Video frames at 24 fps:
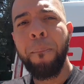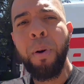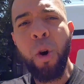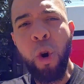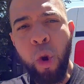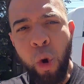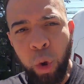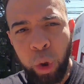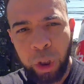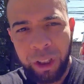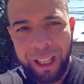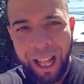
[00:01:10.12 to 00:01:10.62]

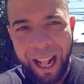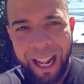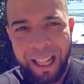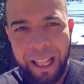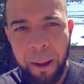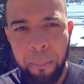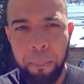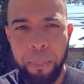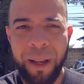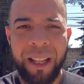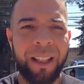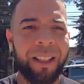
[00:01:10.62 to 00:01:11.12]
brutal
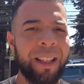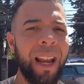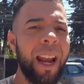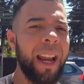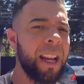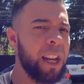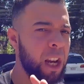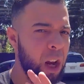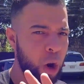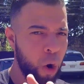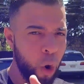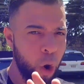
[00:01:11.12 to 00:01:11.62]
de pizzas
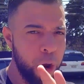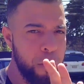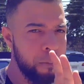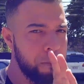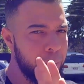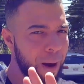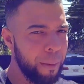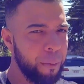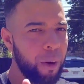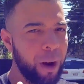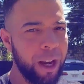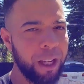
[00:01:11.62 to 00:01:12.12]
y que hoy
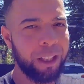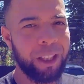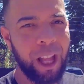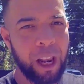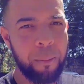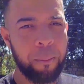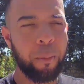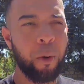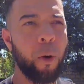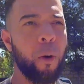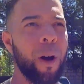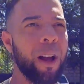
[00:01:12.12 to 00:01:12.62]
vamos a
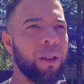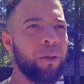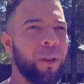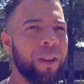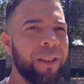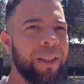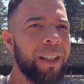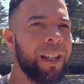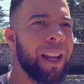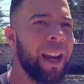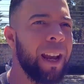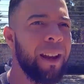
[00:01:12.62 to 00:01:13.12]
estar probando.
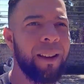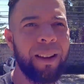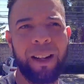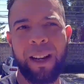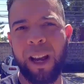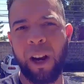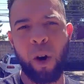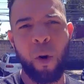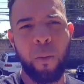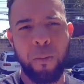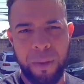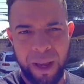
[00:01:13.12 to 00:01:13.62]
Así que
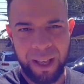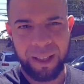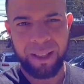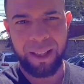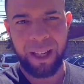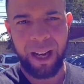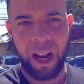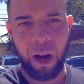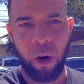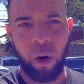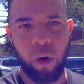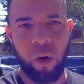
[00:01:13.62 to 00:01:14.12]
que
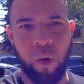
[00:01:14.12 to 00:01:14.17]
comience la